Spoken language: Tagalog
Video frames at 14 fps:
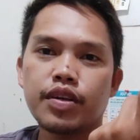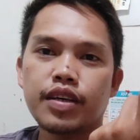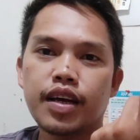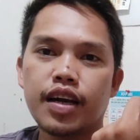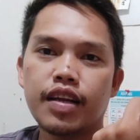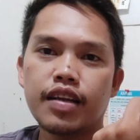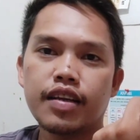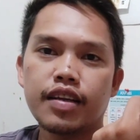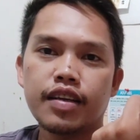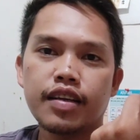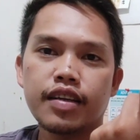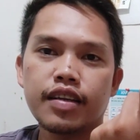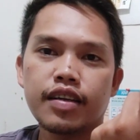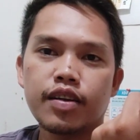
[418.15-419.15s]
Yan.
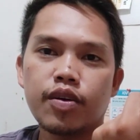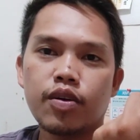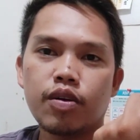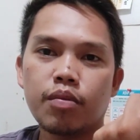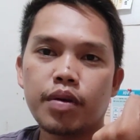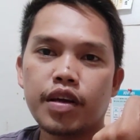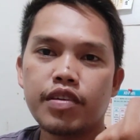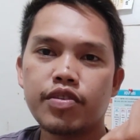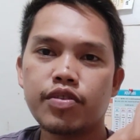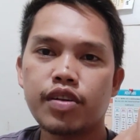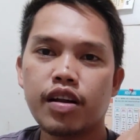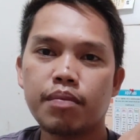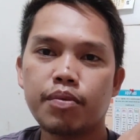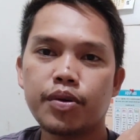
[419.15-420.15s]
Long press
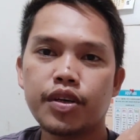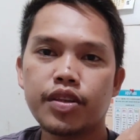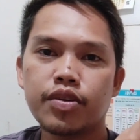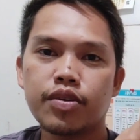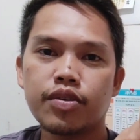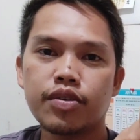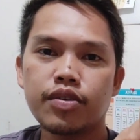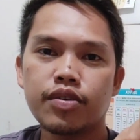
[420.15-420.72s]
nyo lang po ito.